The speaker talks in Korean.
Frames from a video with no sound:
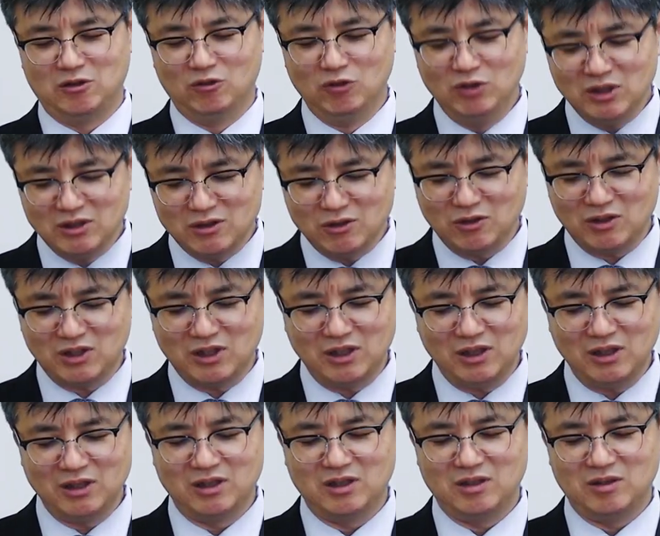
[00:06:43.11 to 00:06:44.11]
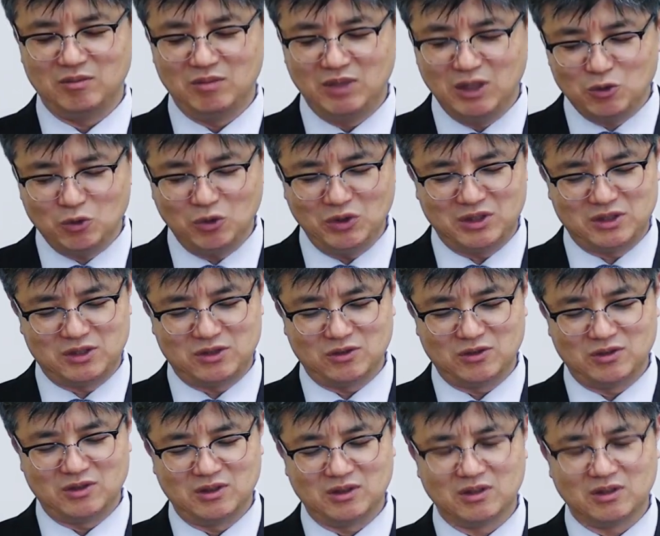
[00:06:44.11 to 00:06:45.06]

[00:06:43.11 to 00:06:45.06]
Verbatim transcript: 우린 그렇게 믿고 있죠.